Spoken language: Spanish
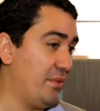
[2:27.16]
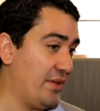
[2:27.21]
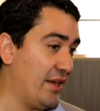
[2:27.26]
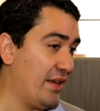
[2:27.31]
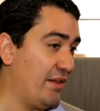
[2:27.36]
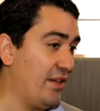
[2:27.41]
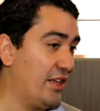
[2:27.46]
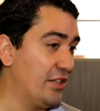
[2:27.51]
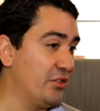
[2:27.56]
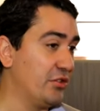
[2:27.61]

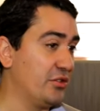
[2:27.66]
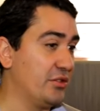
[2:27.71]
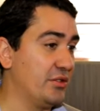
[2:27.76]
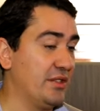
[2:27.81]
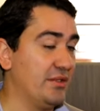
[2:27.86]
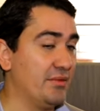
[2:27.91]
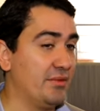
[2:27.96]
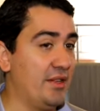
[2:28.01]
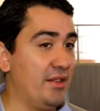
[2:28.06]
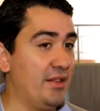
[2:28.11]
hablando
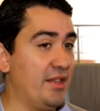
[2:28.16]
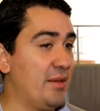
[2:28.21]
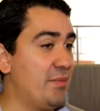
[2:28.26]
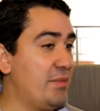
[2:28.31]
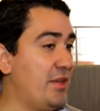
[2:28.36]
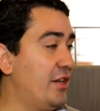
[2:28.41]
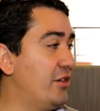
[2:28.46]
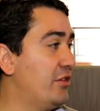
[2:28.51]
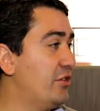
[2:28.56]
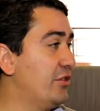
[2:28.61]

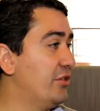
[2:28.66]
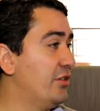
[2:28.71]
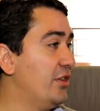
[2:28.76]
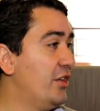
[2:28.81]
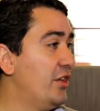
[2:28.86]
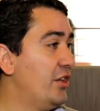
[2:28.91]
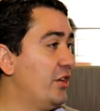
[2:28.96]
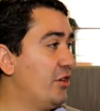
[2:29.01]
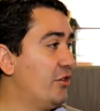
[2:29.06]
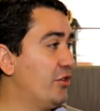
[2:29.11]
también con,
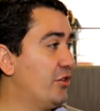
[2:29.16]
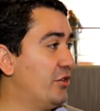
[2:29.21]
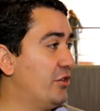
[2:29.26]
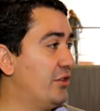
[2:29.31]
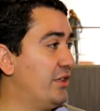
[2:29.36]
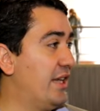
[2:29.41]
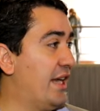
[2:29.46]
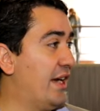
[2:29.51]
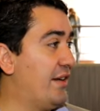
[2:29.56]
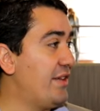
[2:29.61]

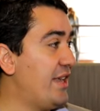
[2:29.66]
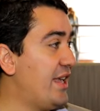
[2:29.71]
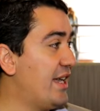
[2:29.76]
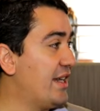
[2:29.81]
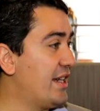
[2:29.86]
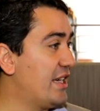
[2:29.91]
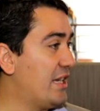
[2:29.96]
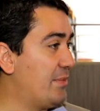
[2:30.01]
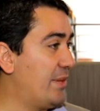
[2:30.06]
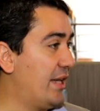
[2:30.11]
con
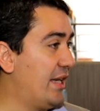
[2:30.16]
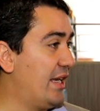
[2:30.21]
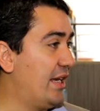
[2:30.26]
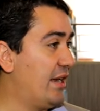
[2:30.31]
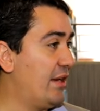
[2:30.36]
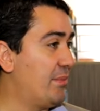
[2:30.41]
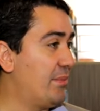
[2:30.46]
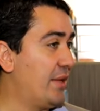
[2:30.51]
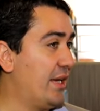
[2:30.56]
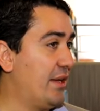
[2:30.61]
Avianca
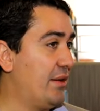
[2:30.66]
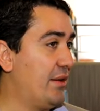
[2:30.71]
para,